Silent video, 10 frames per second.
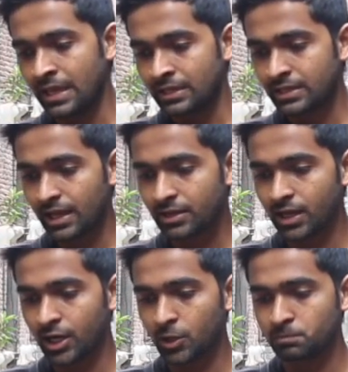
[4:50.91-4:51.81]
कि यार
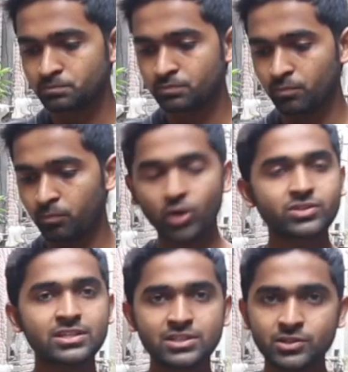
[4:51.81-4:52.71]
बहुत
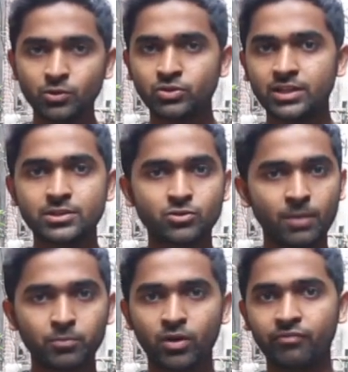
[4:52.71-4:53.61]
सारी चीज़ें होती हैं जो
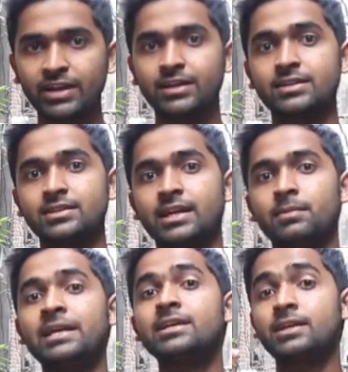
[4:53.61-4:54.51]
आपको अफेक्ट करती हैं
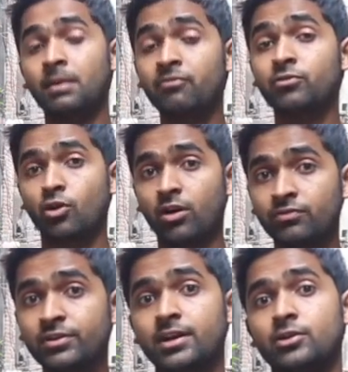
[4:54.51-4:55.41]
लेकिन जब आप
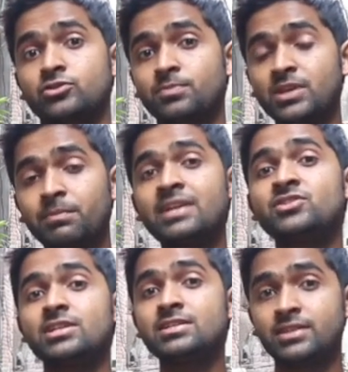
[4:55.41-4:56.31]
फोटोग्राफी कर रहे हो सबसे मेन
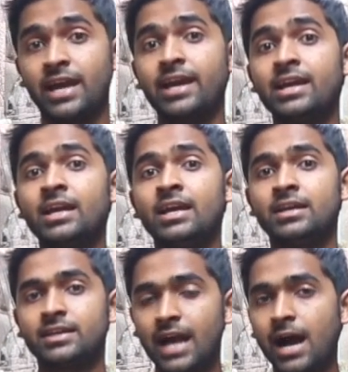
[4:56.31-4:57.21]
चीज़ क्या है
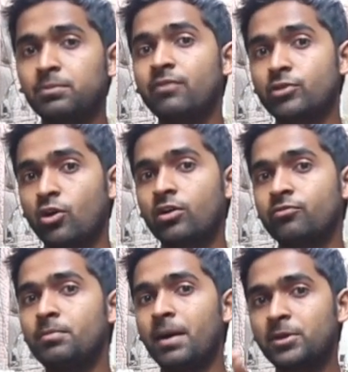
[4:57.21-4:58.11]
कि आपका फोटोग्राफी
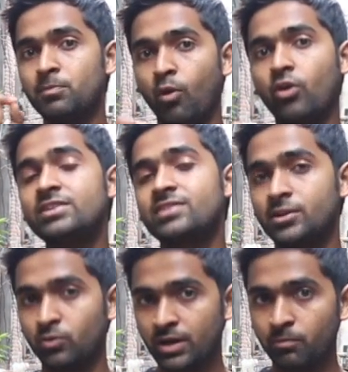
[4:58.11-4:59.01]
में आपकी बॉडी सही
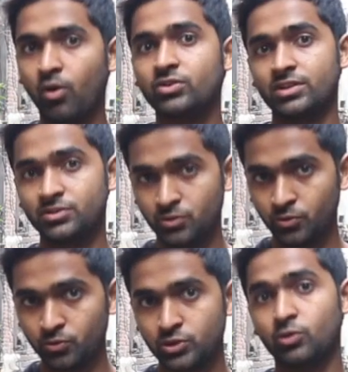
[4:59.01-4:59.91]
होना बहुत ज़्यादा ज़रूरी
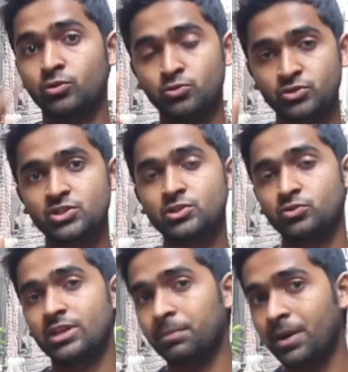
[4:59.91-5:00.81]
होती है और दूसरी चीज़
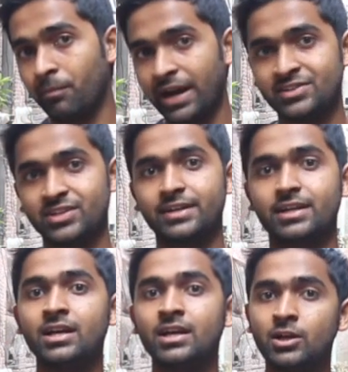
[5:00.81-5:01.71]
होती है आपका माइंडसेट
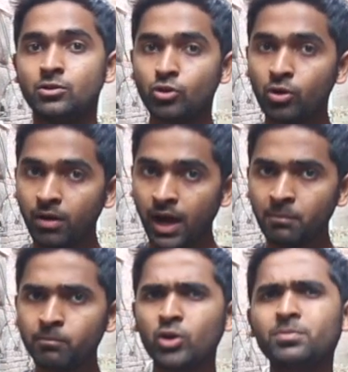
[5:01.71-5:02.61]
तो हम
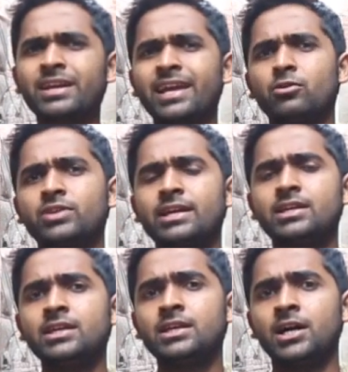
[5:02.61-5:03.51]
बहुत बार क्या होता है
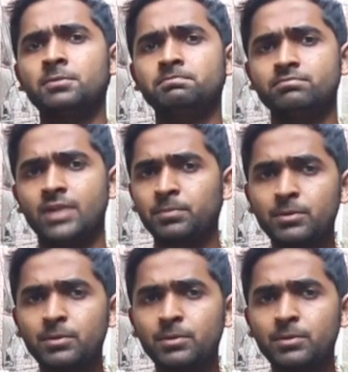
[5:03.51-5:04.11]
कि अपनी